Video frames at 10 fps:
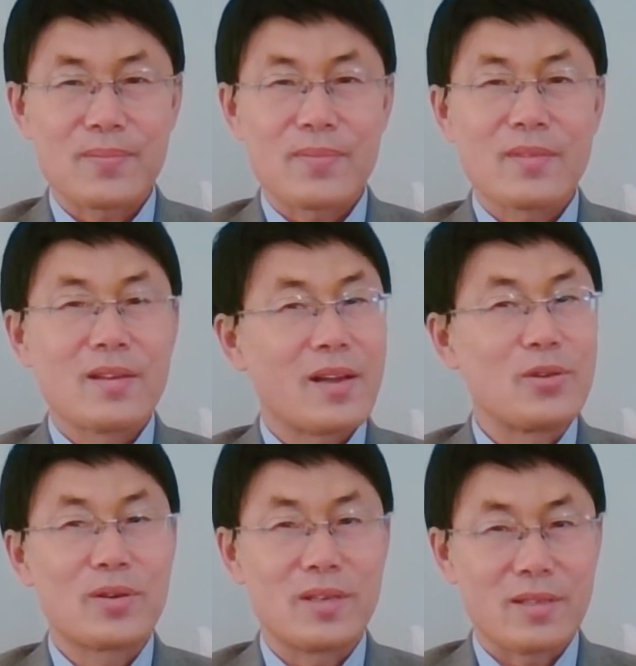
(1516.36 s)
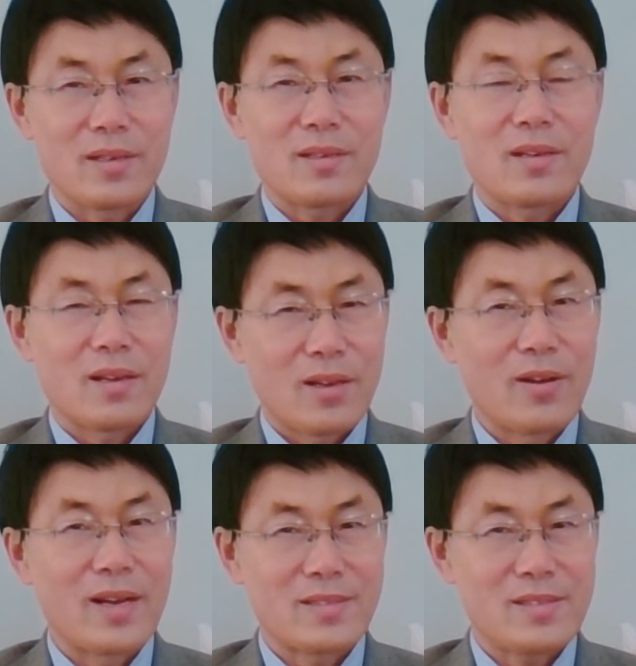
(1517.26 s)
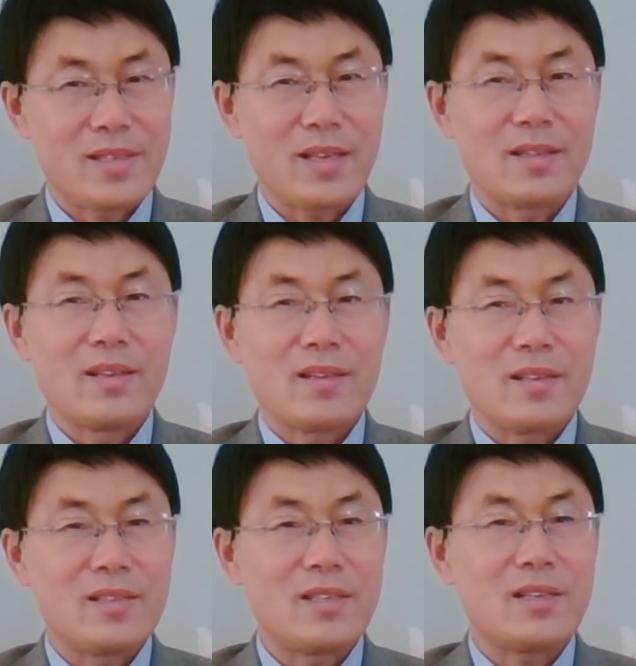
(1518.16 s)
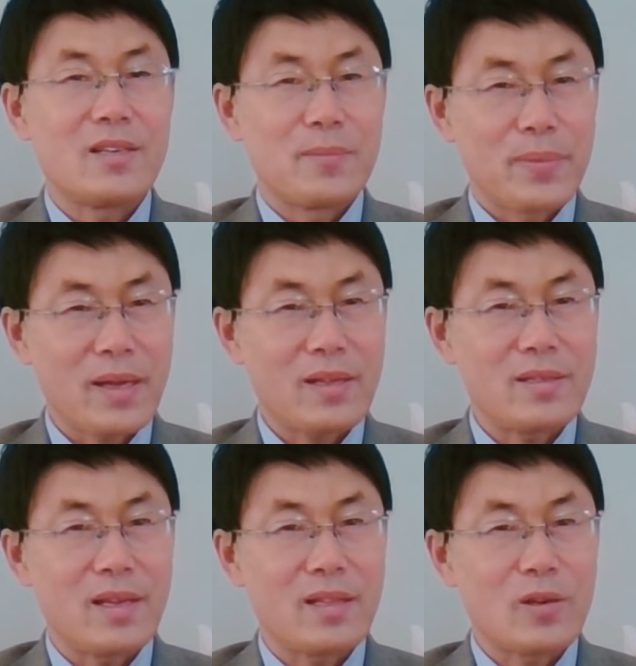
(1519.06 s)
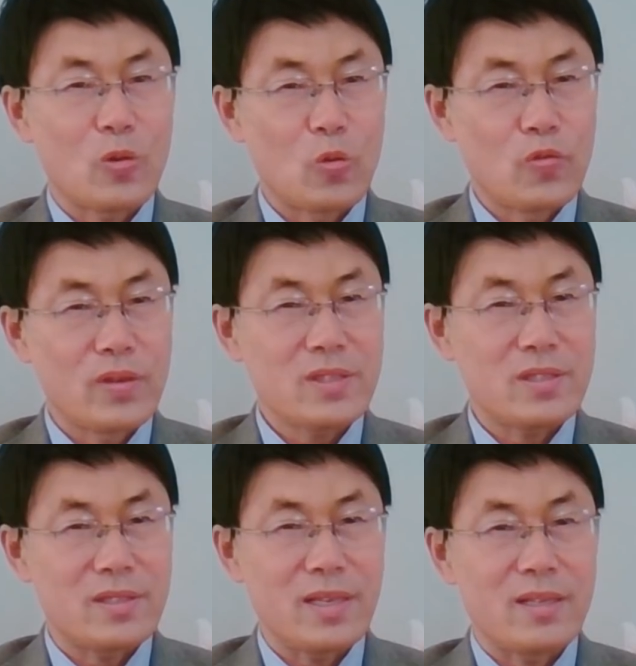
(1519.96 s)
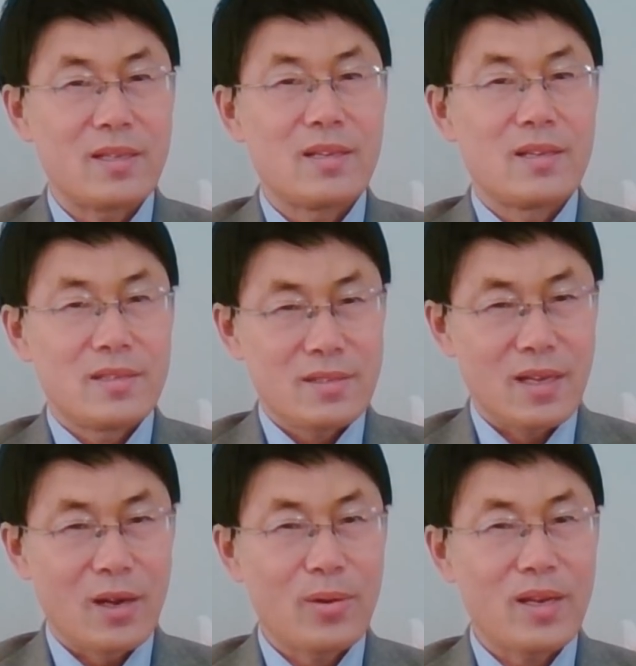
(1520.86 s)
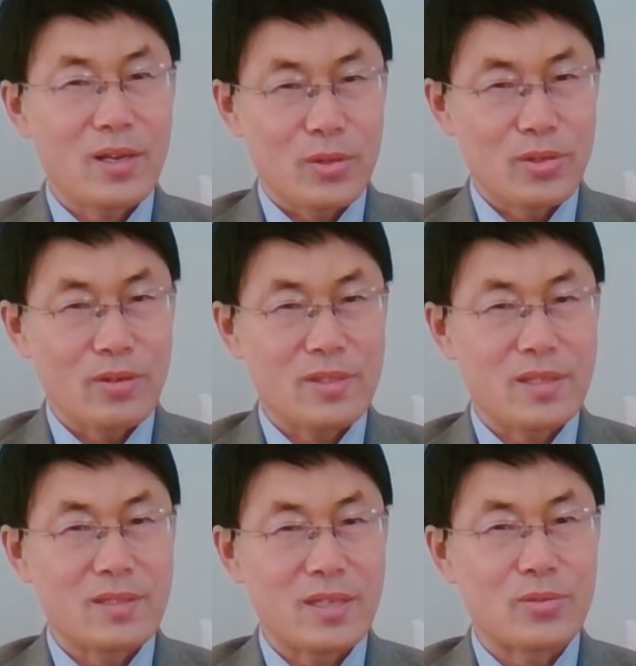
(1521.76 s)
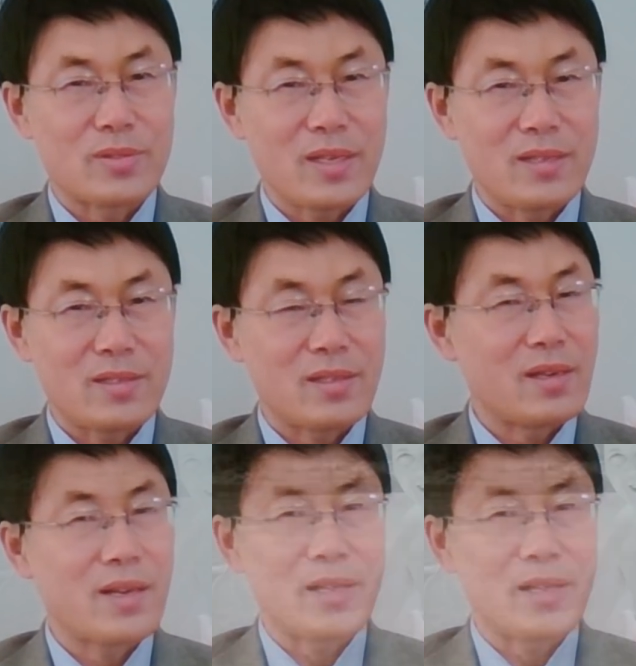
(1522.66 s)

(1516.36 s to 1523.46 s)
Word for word: 很有可能高岗事件以及潘汉年、胡风事件。强化了刘少奇的这种认识和感